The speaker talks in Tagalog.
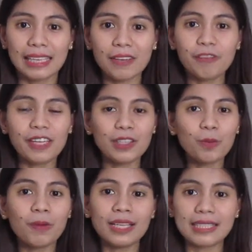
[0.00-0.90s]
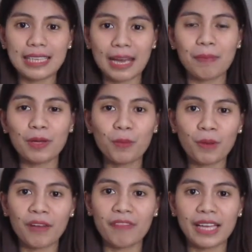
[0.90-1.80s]
even yung mga sinabi kong
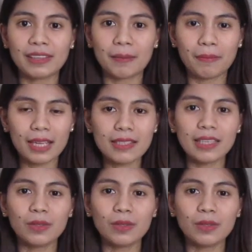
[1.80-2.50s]
mga vitamins